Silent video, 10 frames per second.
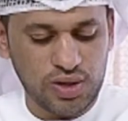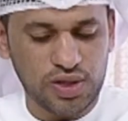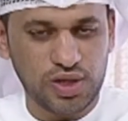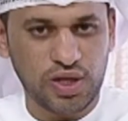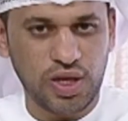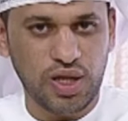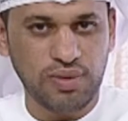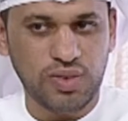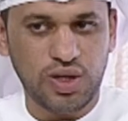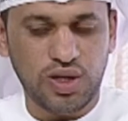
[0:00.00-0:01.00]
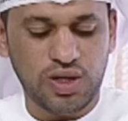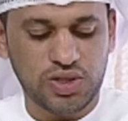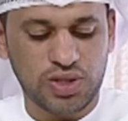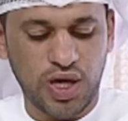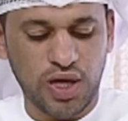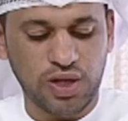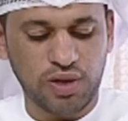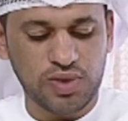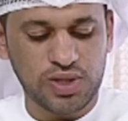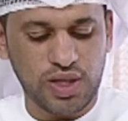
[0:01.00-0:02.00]
تتكلم الشعار
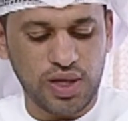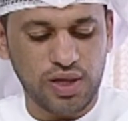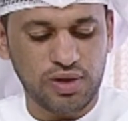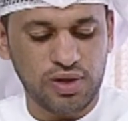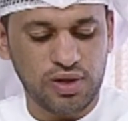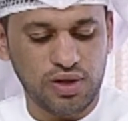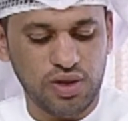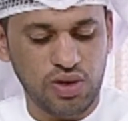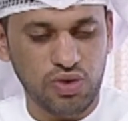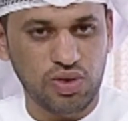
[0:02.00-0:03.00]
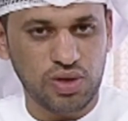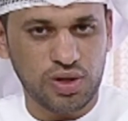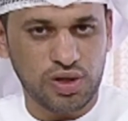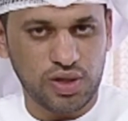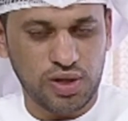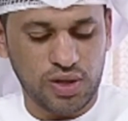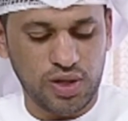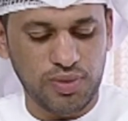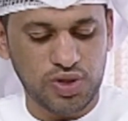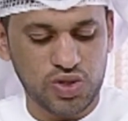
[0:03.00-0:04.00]
يرمز إلى أن اللون
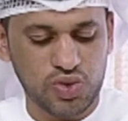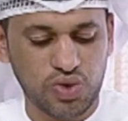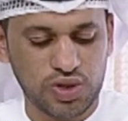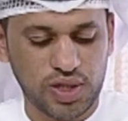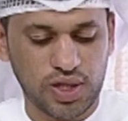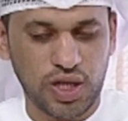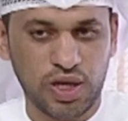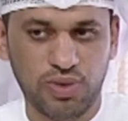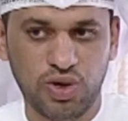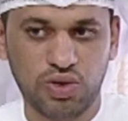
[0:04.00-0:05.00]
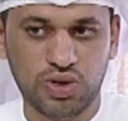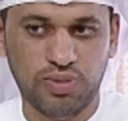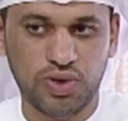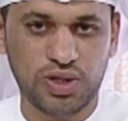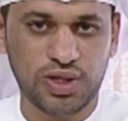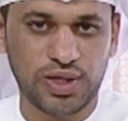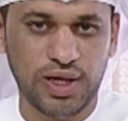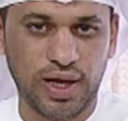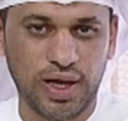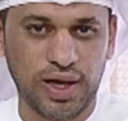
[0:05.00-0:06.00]
كلمة الزهور تتكلم باللون البني
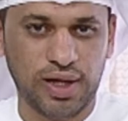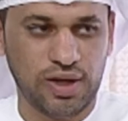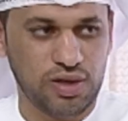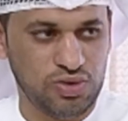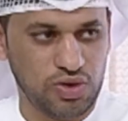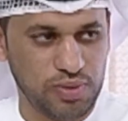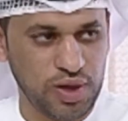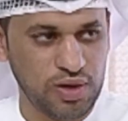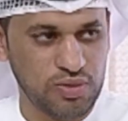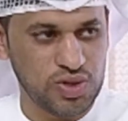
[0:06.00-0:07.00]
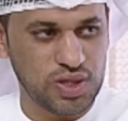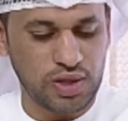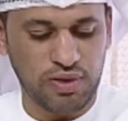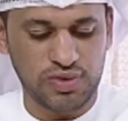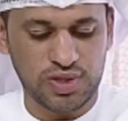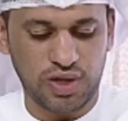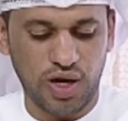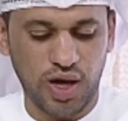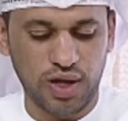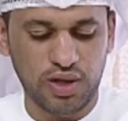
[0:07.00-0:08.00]
دلالة على التربة المستخدمة في
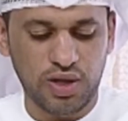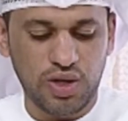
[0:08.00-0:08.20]
الزراعة